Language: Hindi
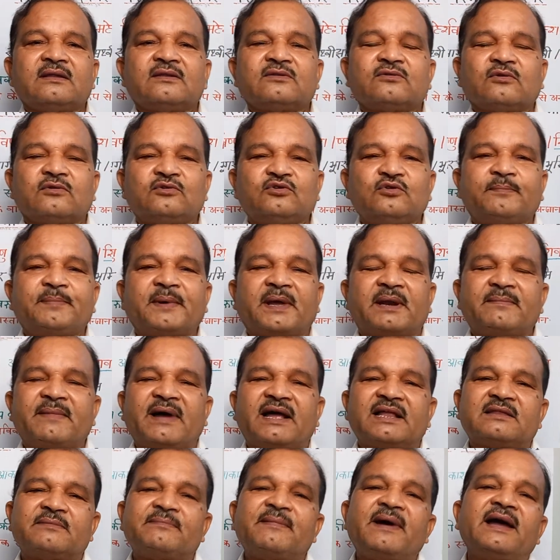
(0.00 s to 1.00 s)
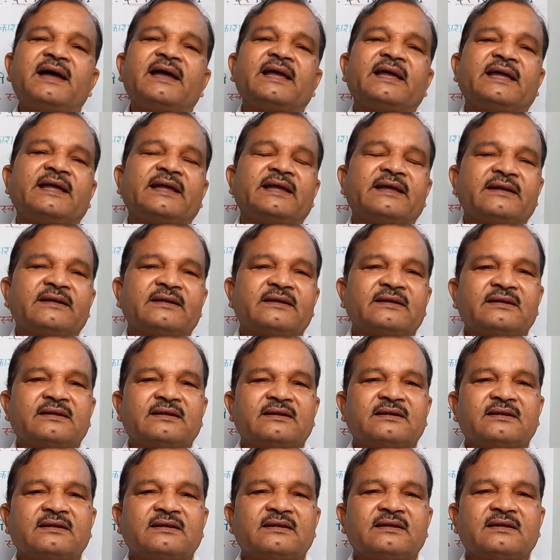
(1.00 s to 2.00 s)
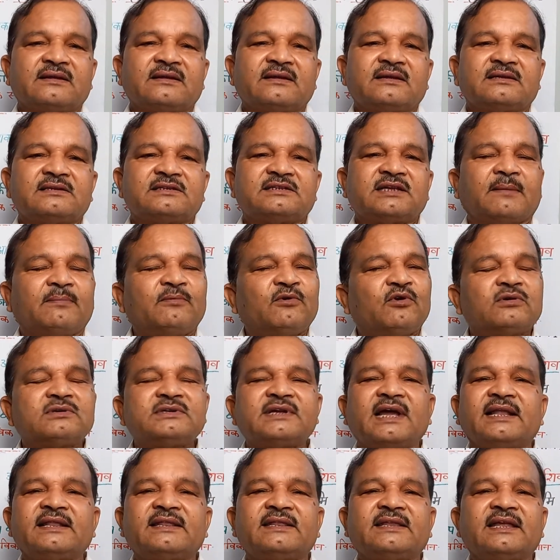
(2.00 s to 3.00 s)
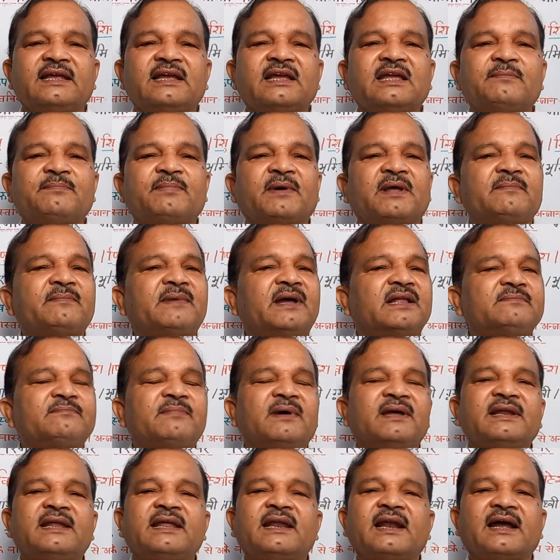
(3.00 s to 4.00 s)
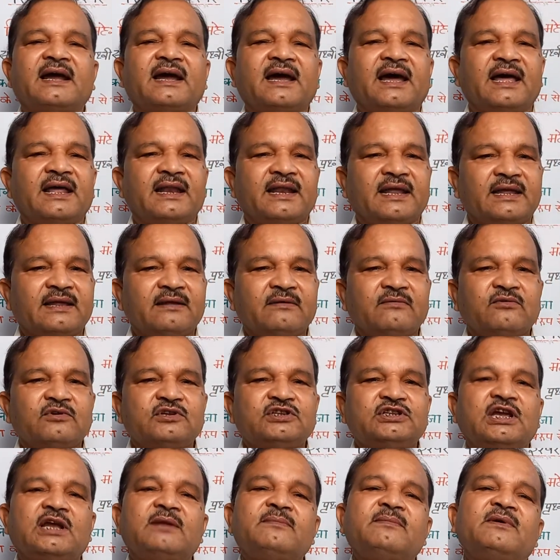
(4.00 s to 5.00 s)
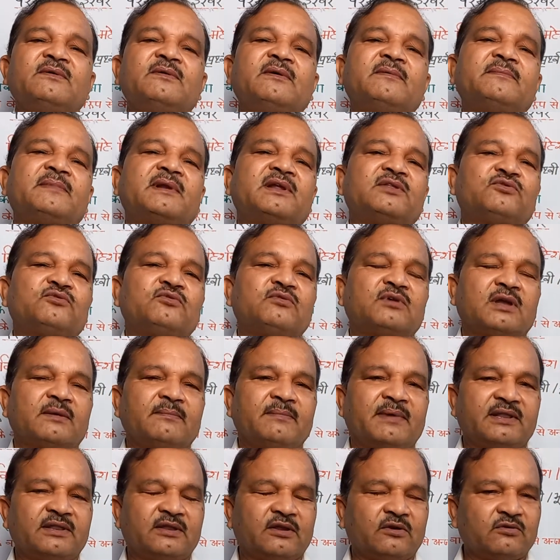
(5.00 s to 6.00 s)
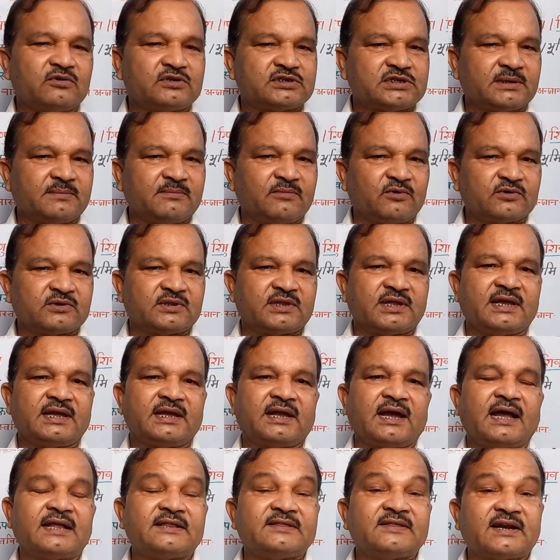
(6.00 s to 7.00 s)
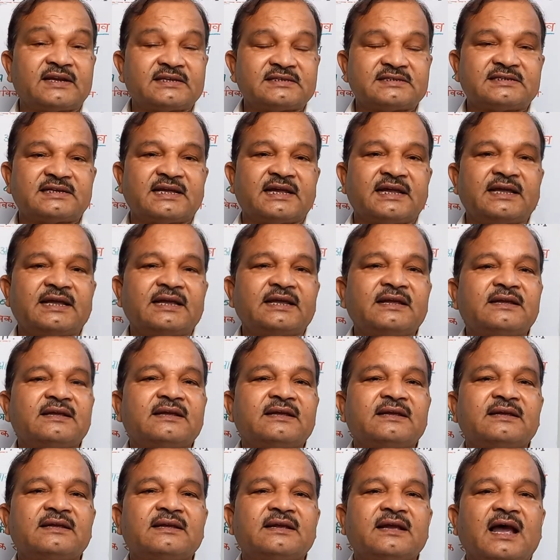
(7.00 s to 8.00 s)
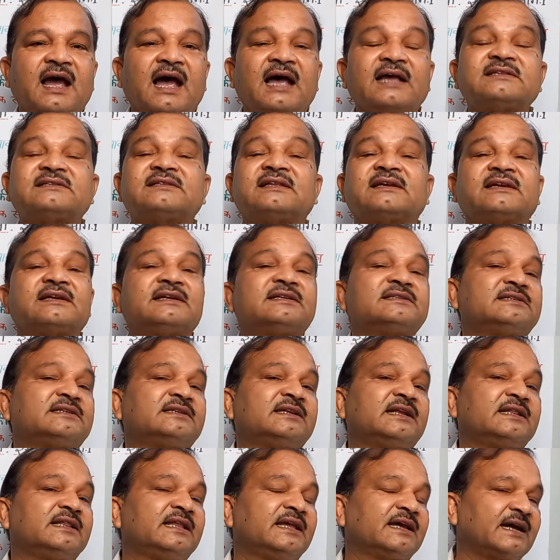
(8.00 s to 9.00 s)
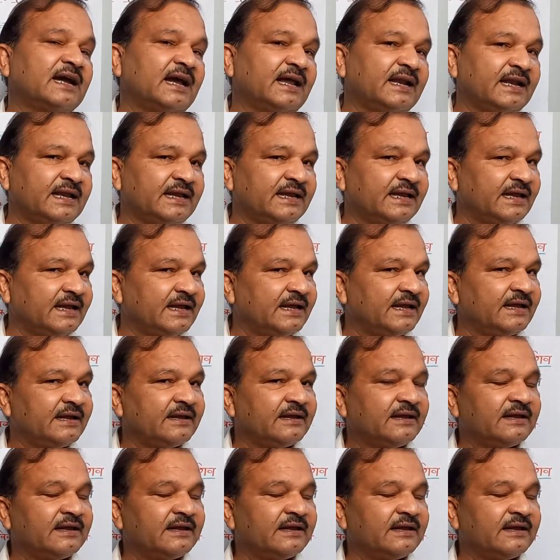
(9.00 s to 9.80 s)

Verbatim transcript: तो जो परमात्मा है सब लोग जानते हैं कि परमात्मा निराकार है वो जन्म एवं मृत्यु के बंधनों से मुक्त है अदृश्य है आज तक किसी ने देखा नहीं है